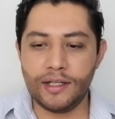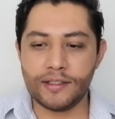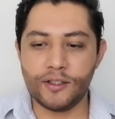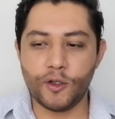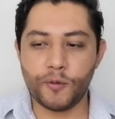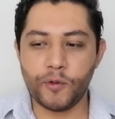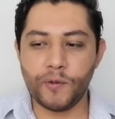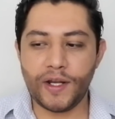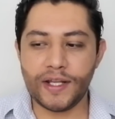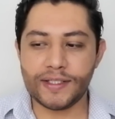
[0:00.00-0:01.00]
si no me
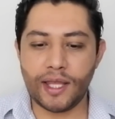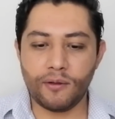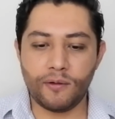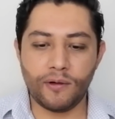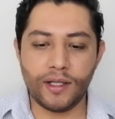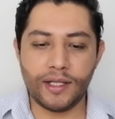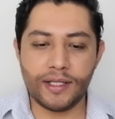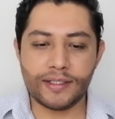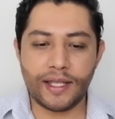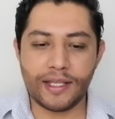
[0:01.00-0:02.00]
hubiera estado en
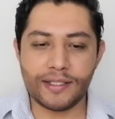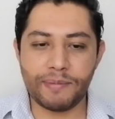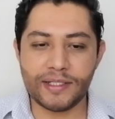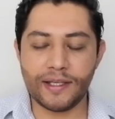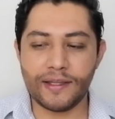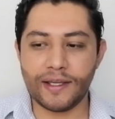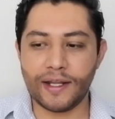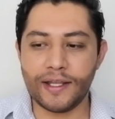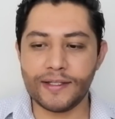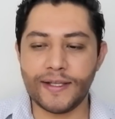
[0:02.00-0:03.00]
esta especie de
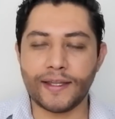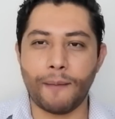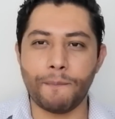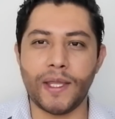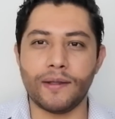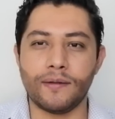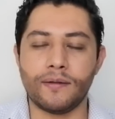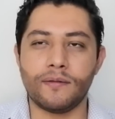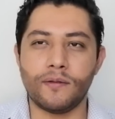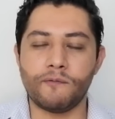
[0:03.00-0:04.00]
creencia también,
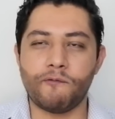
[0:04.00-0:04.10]
¿no?